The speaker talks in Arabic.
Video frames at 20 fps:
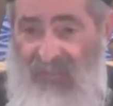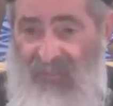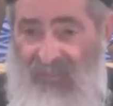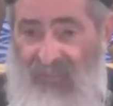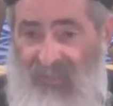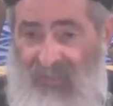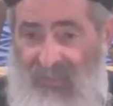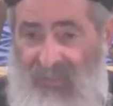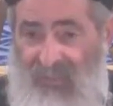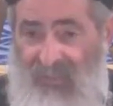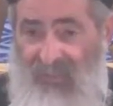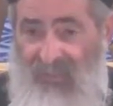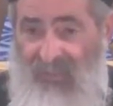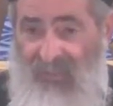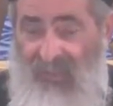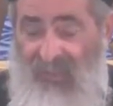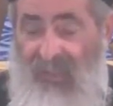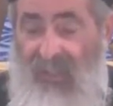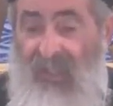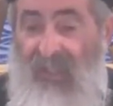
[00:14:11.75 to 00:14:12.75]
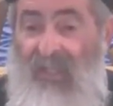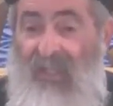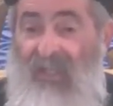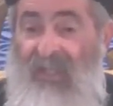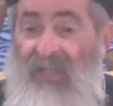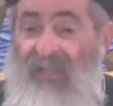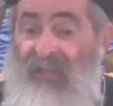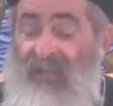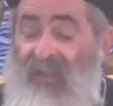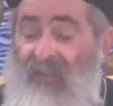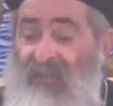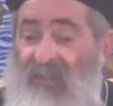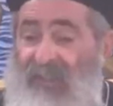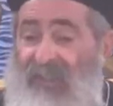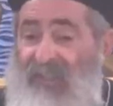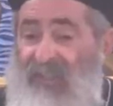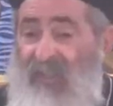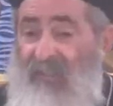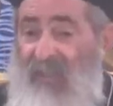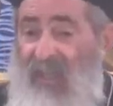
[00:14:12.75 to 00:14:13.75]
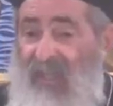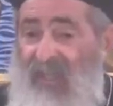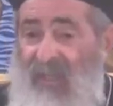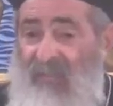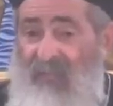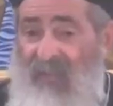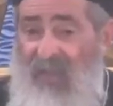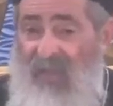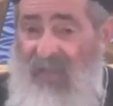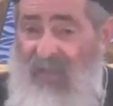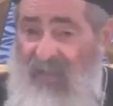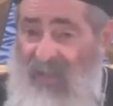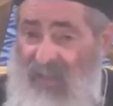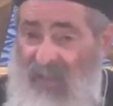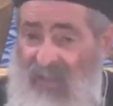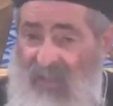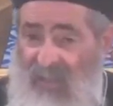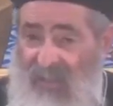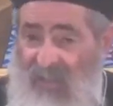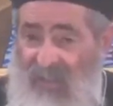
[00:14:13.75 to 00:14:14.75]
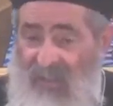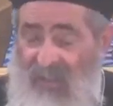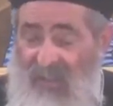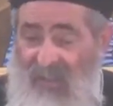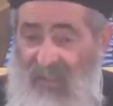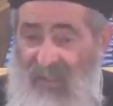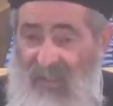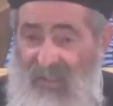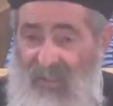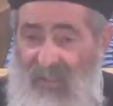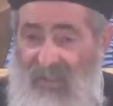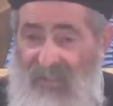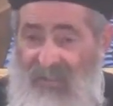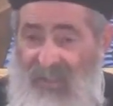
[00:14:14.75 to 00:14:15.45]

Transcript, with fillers: لأن ربنا زمان لما خرج الشعب إسرائيل